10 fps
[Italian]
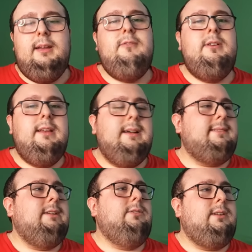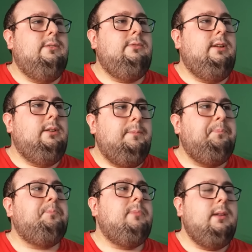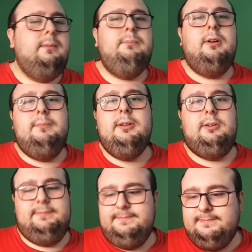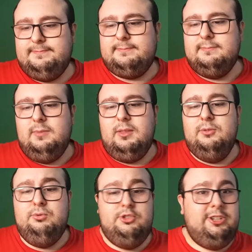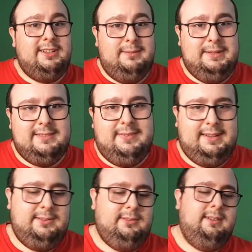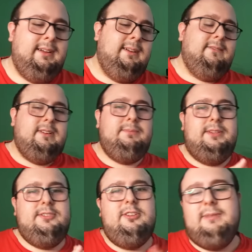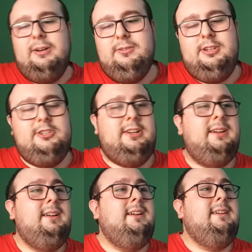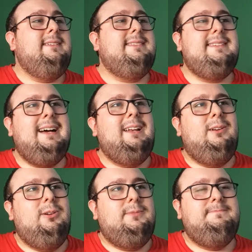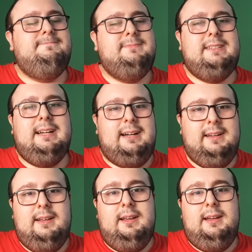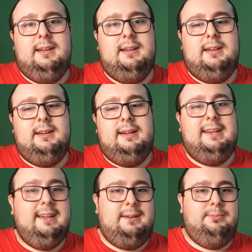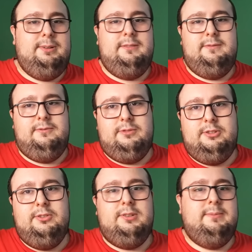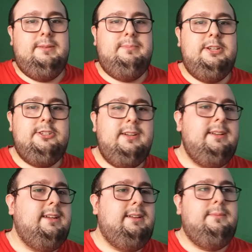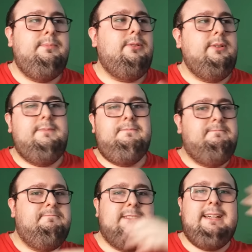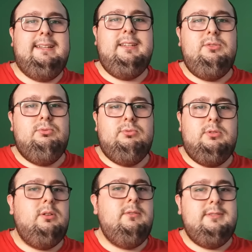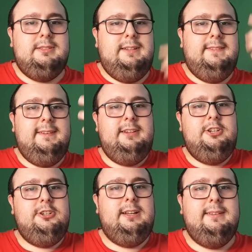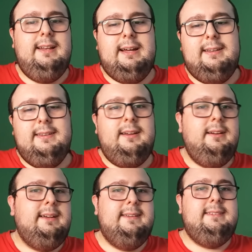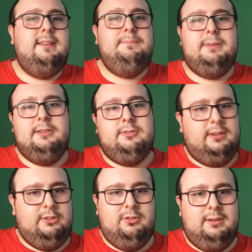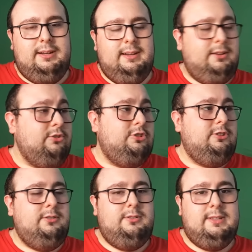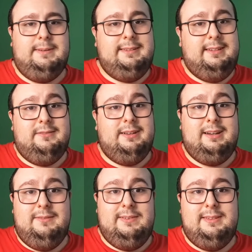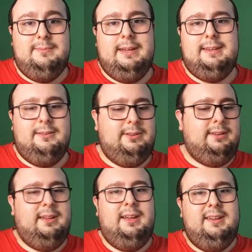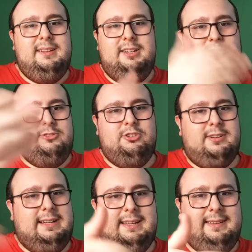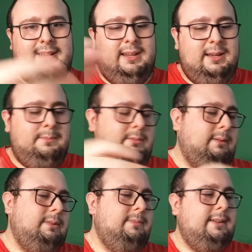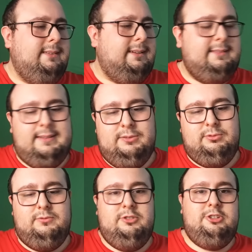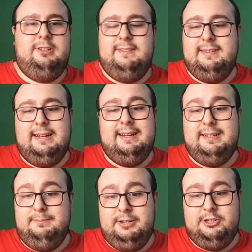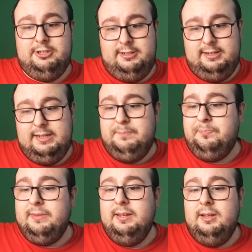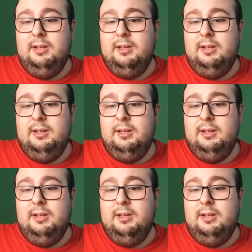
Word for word: e quindi là stavo tranquillo. Poi però succede il misfatto. Fabrizio Ravano dice stallo tra eh, il Napoli e Frosinone per Brescianini, poi salta tutto, si inserisce l'Atalanta che se l'è preso e, do- e, oggi stamattina farà le visite mediche, quindi in giornata probabilmente l'Atalanta ufficializzerà anche Brescianini.